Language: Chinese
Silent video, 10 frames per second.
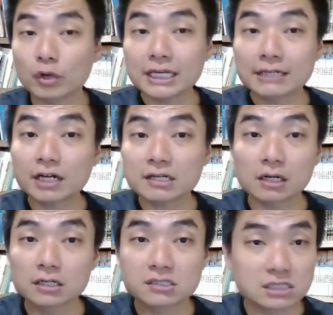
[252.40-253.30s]
所以
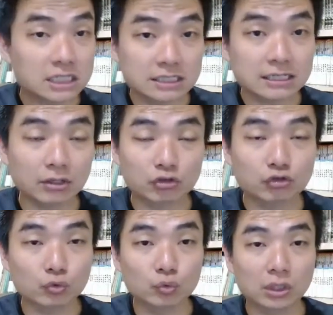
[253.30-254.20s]
任何直接叫你
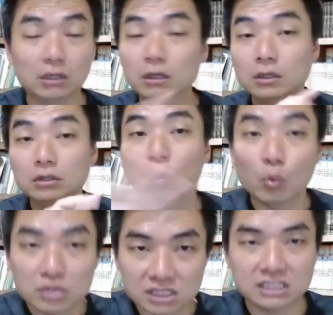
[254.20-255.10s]
输入的
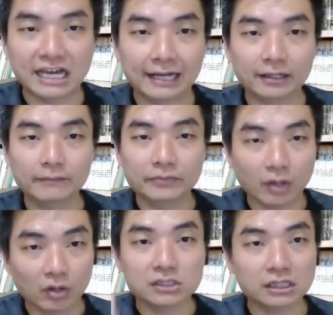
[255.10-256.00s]
都是假的
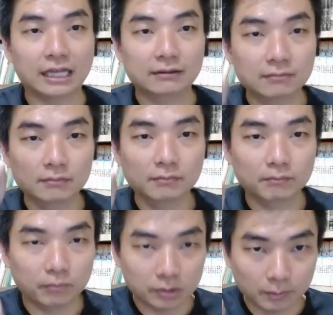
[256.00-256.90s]
哦，这点
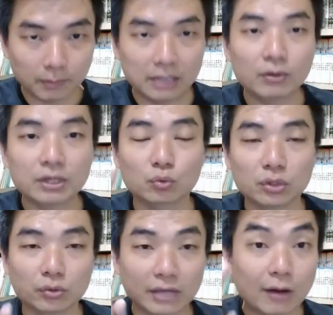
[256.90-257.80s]
每一位
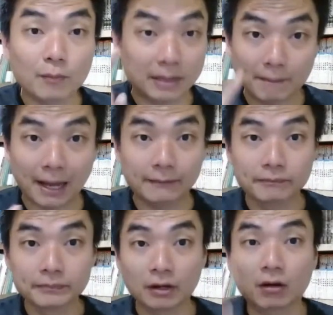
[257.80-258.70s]
赌友要明白
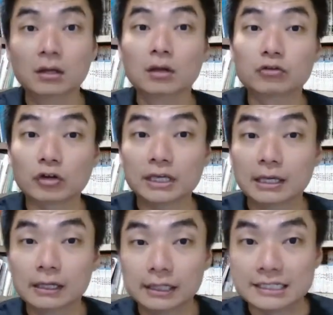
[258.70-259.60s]
哦。所
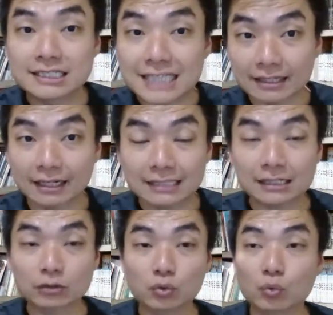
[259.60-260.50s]
以你 set 的那
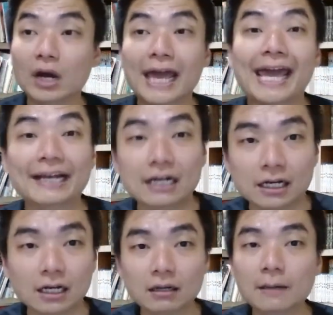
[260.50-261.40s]
张图，黑
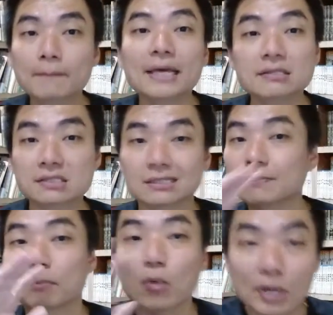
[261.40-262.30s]
哥骗
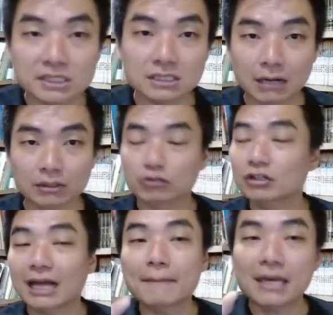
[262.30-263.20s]
子是不会知道的，
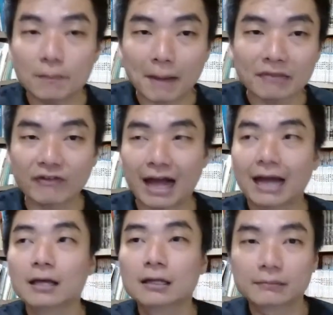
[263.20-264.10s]
所以他没有办
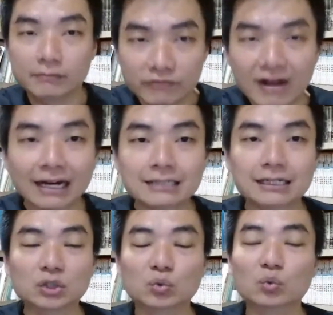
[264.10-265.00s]
法放
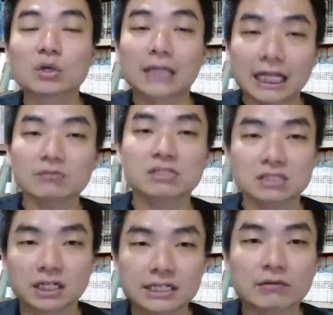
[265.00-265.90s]
那张图，他就
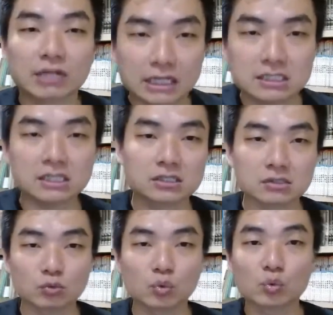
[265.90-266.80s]
只能叫你一起
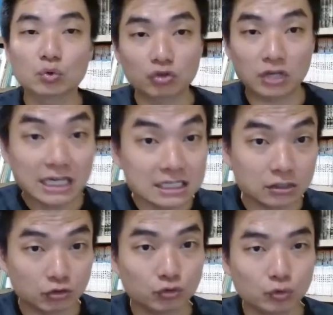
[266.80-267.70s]
输入。所以一
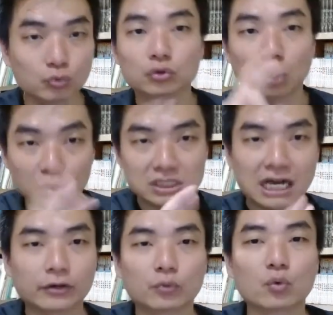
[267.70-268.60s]
起输入通
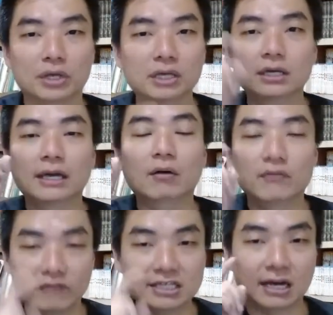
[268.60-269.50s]
常有鬼，
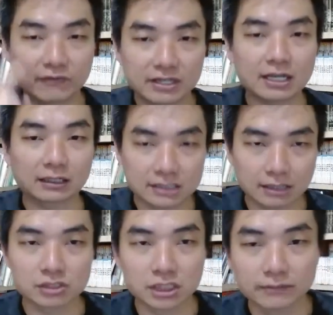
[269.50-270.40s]
要非常非常的
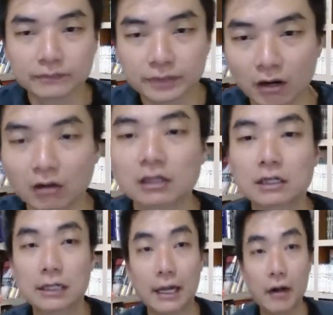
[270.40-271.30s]
小心。好，
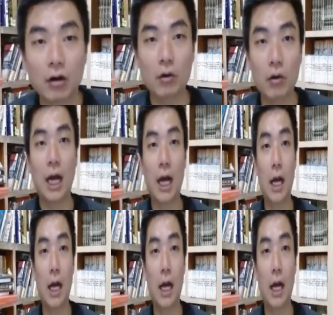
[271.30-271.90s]
然后